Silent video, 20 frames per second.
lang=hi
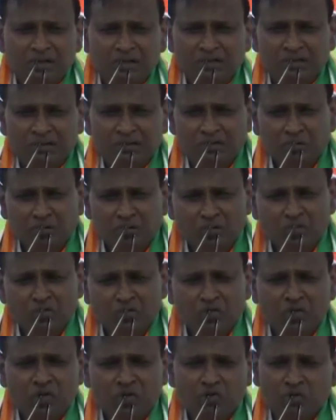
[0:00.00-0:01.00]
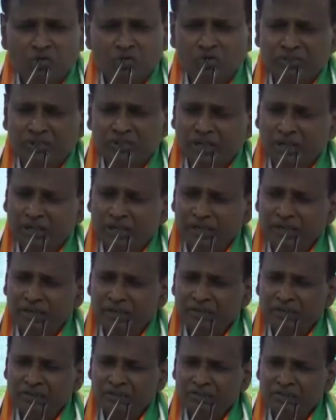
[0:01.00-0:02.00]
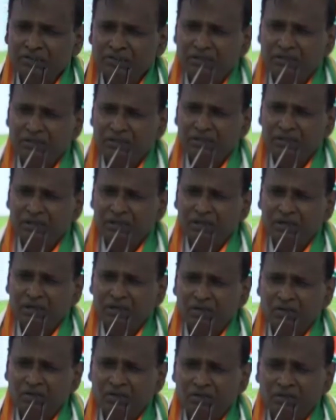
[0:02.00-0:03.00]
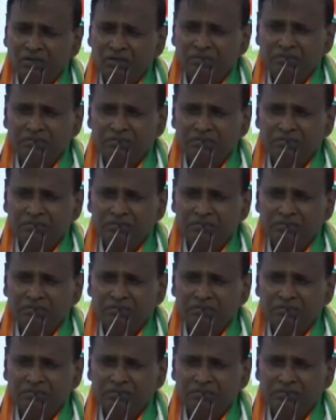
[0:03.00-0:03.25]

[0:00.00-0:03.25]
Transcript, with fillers: लोगों को रिक्रूट कराए और